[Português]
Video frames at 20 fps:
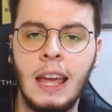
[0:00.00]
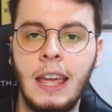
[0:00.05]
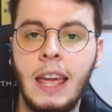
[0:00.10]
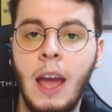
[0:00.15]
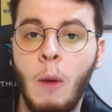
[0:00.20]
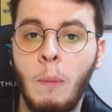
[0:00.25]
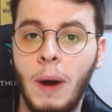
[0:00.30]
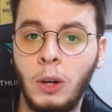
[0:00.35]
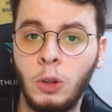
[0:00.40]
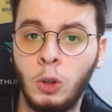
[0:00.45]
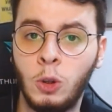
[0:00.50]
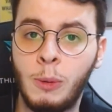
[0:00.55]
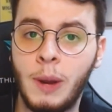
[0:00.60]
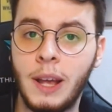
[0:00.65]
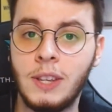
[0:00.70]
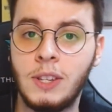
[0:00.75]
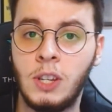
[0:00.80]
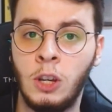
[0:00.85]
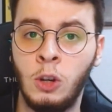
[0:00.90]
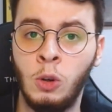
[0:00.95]
e é o Banco do
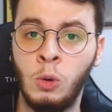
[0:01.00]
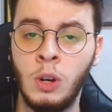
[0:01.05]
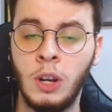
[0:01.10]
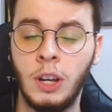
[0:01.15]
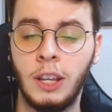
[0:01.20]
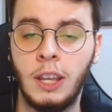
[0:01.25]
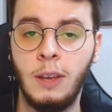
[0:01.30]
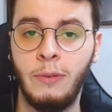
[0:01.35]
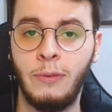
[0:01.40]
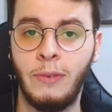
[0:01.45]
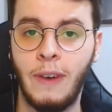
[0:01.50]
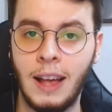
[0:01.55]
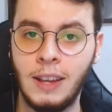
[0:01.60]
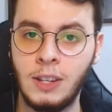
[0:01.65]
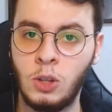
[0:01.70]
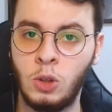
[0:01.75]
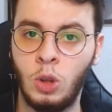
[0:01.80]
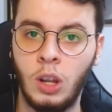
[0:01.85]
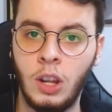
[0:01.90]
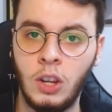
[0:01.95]
Brasil que
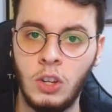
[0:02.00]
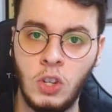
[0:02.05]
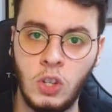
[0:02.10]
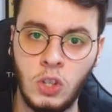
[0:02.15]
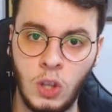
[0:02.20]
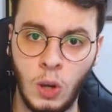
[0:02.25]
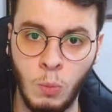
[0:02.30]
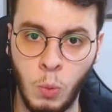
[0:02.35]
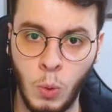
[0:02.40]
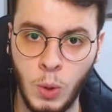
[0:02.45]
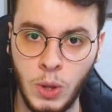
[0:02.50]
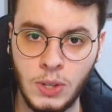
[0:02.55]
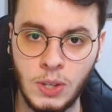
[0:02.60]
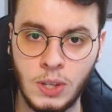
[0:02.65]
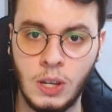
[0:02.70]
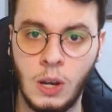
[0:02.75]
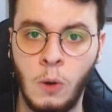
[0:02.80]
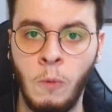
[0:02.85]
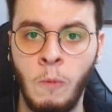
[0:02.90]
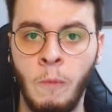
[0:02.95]
faz toda a
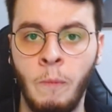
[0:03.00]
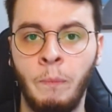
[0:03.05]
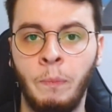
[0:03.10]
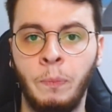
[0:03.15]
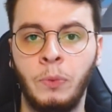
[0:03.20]
distribuição